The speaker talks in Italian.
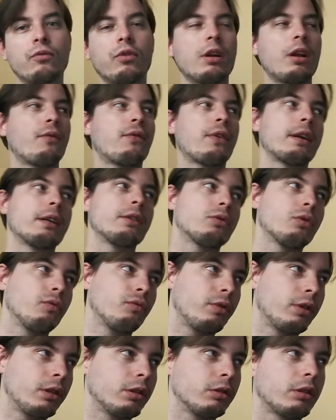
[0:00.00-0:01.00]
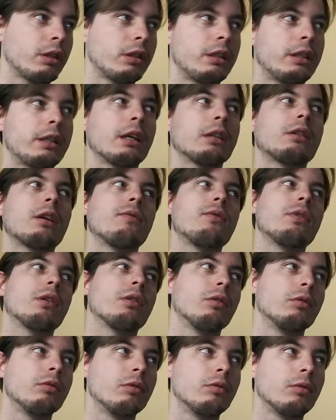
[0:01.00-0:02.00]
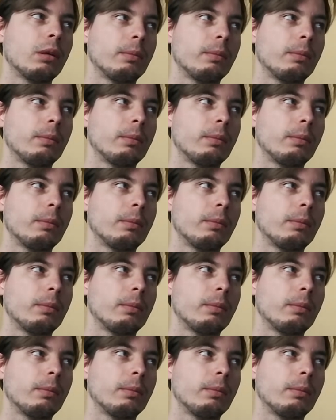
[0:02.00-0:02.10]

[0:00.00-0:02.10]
volevo fare nessun video dedicato a Bitcoin